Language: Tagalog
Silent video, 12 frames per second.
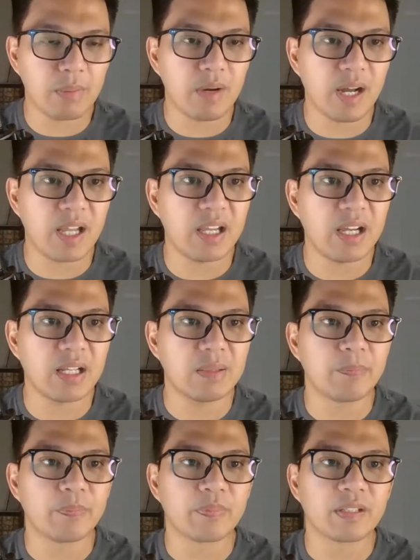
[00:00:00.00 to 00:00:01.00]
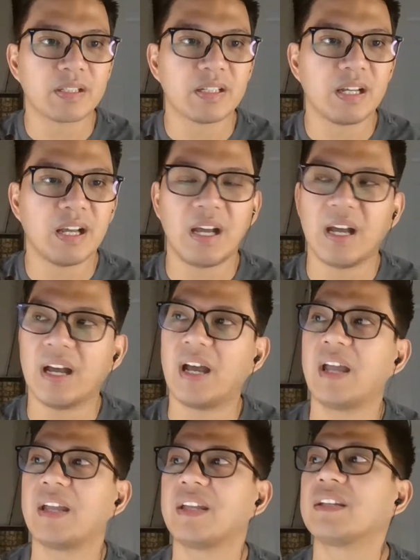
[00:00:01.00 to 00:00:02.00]
kababayan
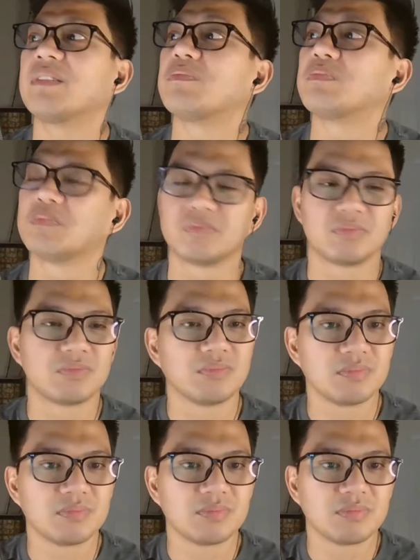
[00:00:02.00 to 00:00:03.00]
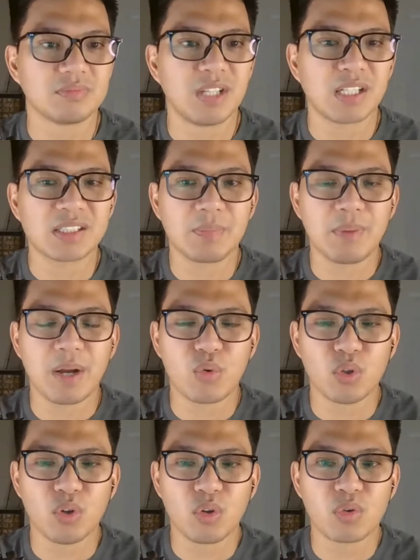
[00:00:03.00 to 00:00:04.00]
ay nasa
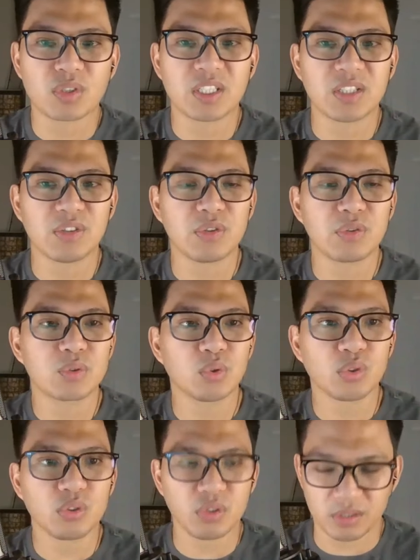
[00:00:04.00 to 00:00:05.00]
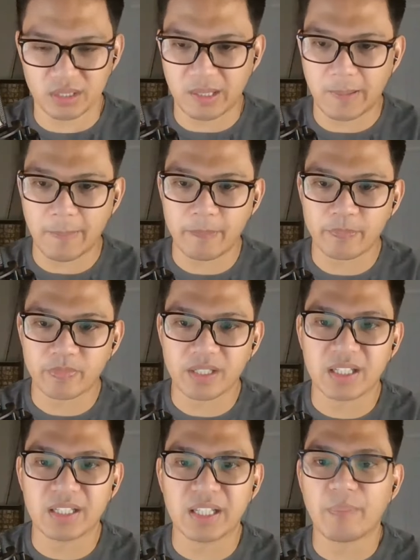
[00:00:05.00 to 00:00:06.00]
Pangulo kung sino yung susunod
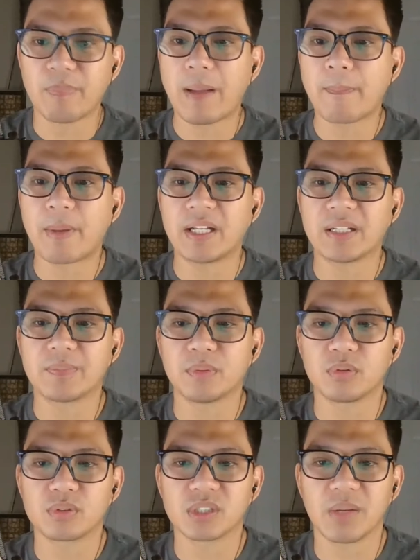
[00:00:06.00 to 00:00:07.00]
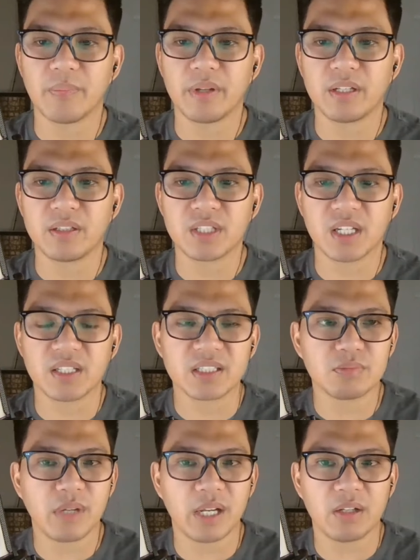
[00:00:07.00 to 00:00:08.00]
na papalit po. Sabi ni
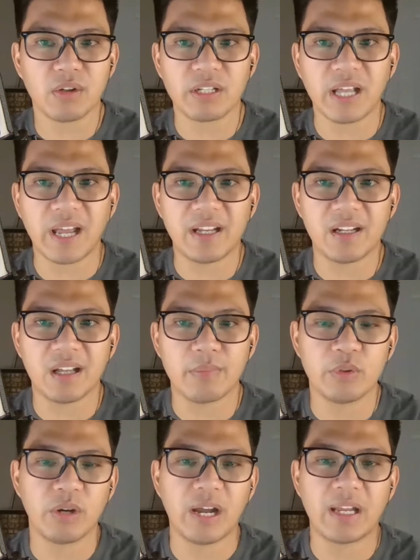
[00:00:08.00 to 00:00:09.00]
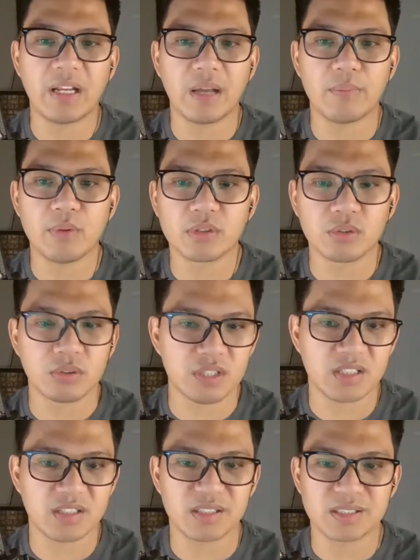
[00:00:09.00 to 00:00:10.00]
Janice Bailon, I love you. I love you too,
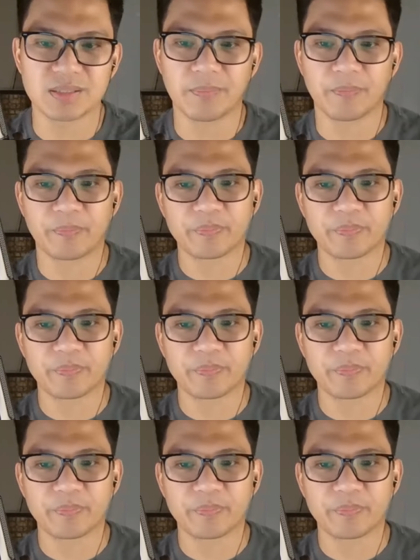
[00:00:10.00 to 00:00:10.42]
Janice.